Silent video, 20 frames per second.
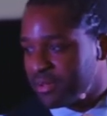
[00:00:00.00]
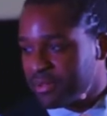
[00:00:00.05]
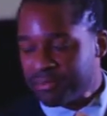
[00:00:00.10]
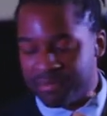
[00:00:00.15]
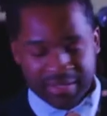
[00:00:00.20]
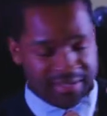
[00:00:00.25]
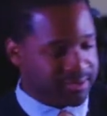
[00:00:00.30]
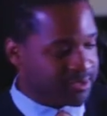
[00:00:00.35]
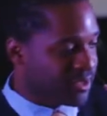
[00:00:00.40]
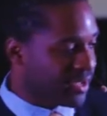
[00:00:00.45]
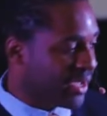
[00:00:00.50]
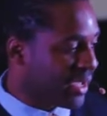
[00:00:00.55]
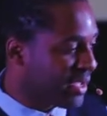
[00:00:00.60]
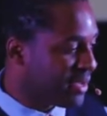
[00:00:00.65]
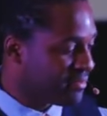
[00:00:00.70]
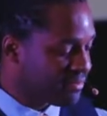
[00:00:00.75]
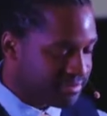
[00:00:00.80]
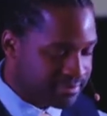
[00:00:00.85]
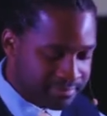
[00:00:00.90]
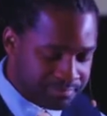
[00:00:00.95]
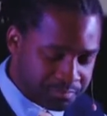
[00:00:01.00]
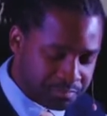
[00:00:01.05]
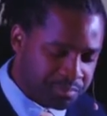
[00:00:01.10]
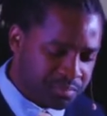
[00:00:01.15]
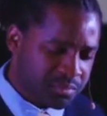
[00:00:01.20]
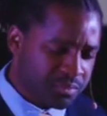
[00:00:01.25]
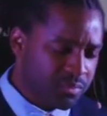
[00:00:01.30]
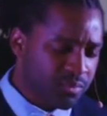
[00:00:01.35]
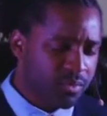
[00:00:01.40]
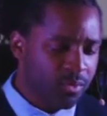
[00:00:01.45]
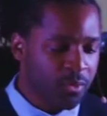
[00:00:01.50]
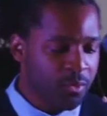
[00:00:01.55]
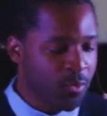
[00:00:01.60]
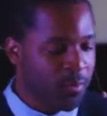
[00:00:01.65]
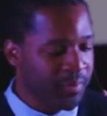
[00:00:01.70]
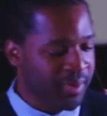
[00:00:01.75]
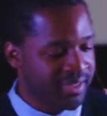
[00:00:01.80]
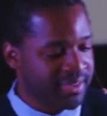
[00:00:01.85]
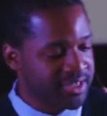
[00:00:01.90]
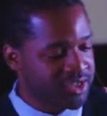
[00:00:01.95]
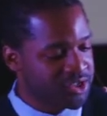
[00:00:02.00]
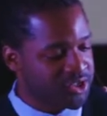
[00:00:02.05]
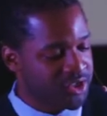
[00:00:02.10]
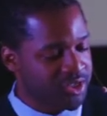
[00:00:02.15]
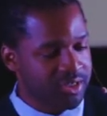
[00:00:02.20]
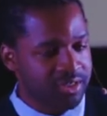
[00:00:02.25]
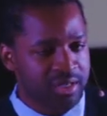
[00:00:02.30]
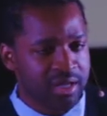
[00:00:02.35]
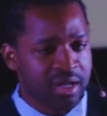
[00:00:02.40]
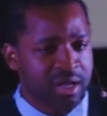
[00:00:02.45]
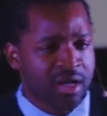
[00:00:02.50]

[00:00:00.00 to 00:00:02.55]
Pasteur Ralph, auprès des jeunes.